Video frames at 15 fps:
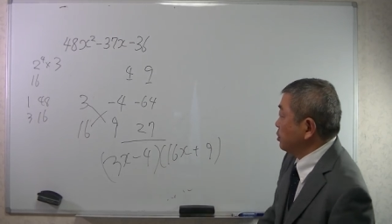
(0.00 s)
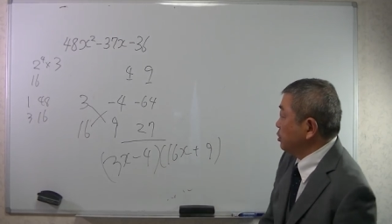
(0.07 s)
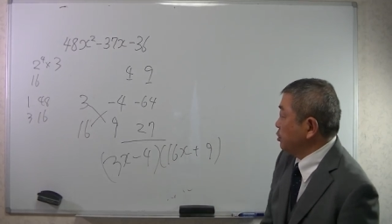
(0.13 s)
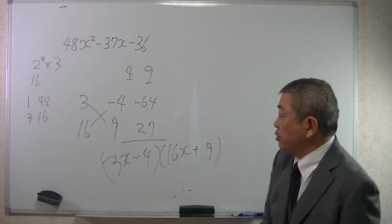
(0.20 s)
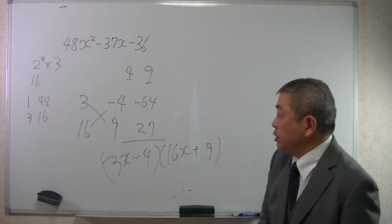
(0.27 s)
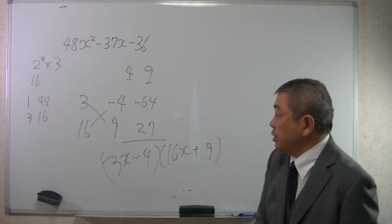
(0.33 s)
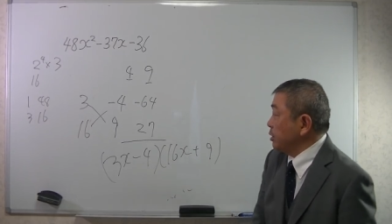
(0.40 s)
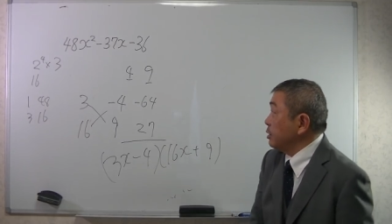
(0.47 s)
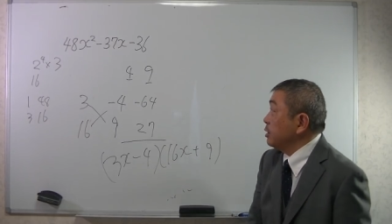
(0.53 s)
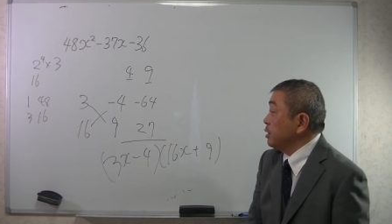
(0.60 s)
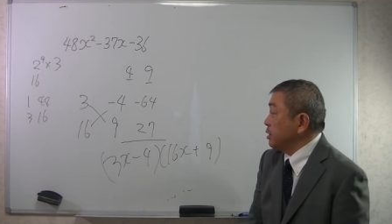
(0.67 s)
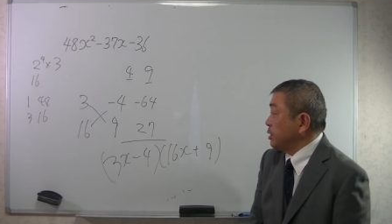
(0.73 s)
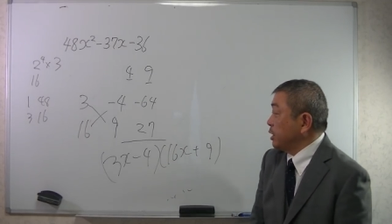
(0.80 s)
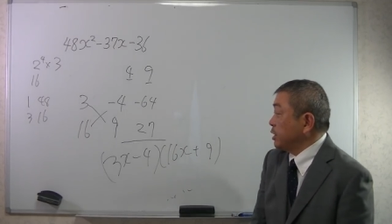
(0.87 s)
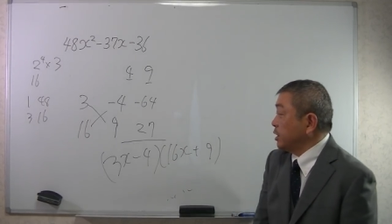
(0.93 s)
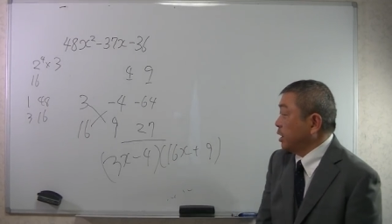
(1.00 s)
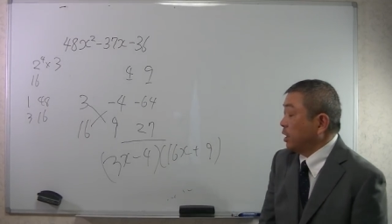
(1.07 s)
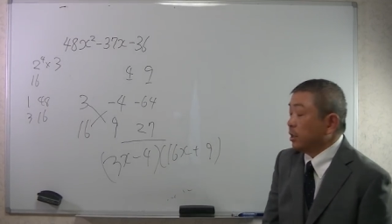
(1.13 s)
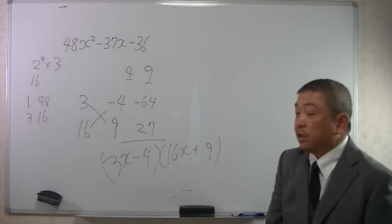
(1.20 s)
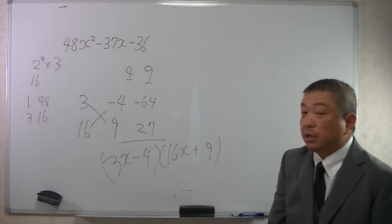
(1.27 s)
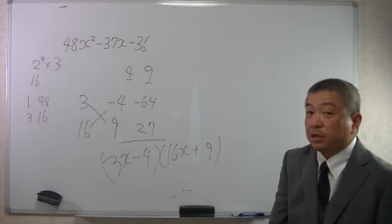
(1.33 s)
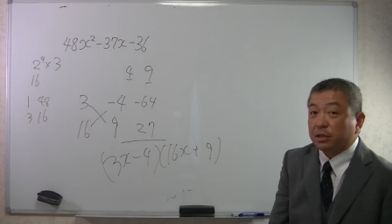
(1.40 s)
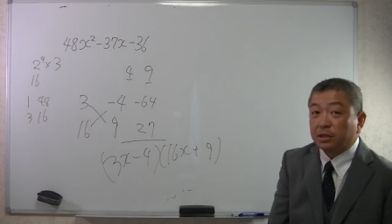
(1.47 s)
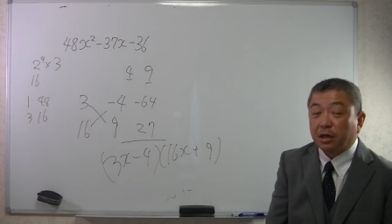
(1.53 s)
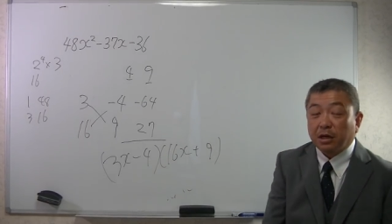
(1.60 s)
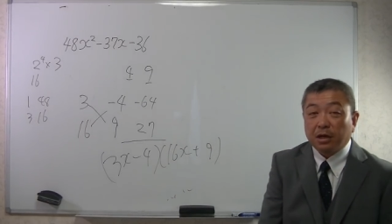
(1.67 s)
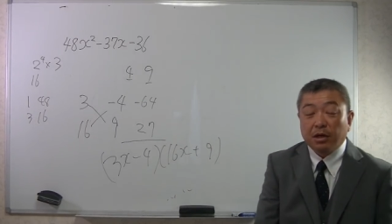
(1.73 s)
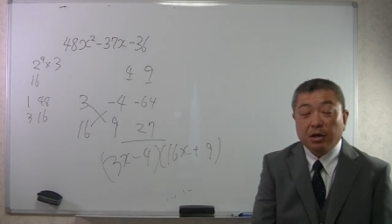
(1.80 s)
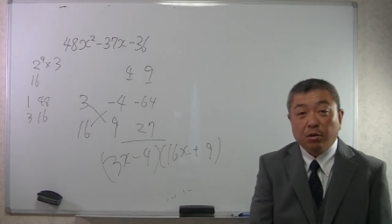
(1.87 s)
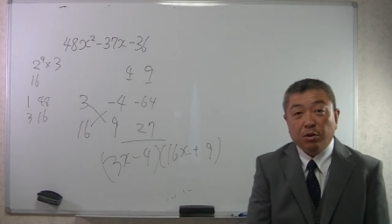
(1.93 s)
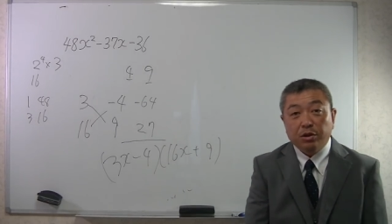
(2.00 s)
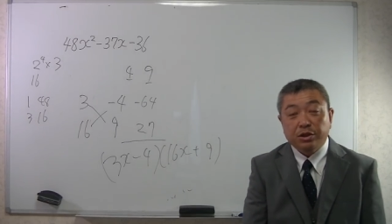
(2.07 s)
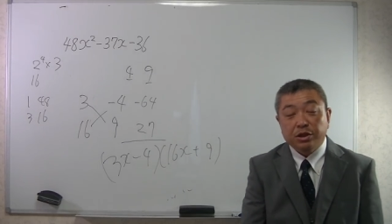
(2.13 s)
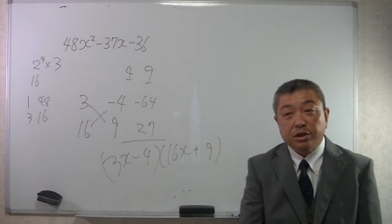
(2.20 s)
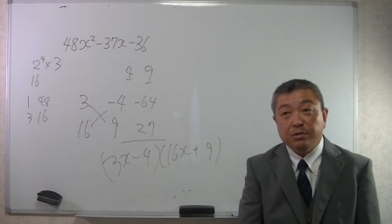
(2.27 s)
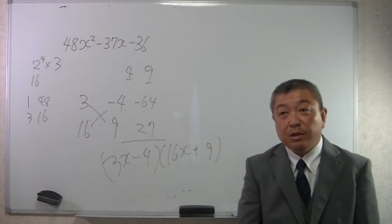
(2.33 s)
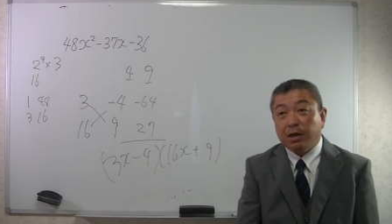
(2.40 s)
いうふうに出来上がりなんですがこれ実